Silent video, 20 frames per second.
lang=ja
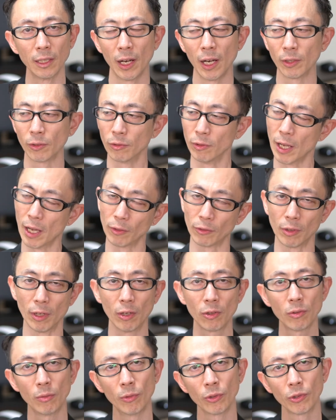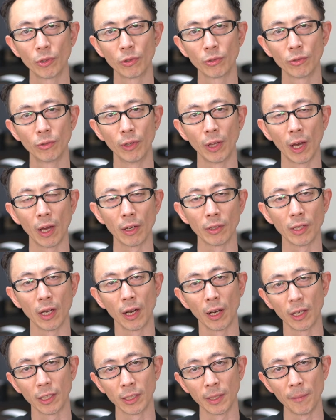あとなんとなく面白そうだから
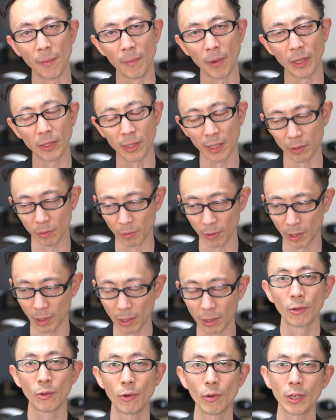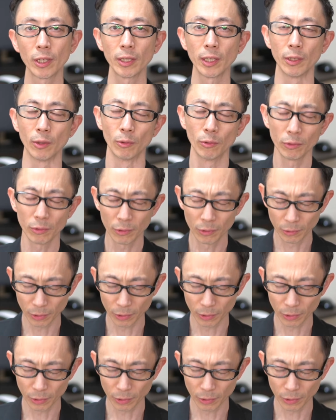参加してみましたとかこういう方はね本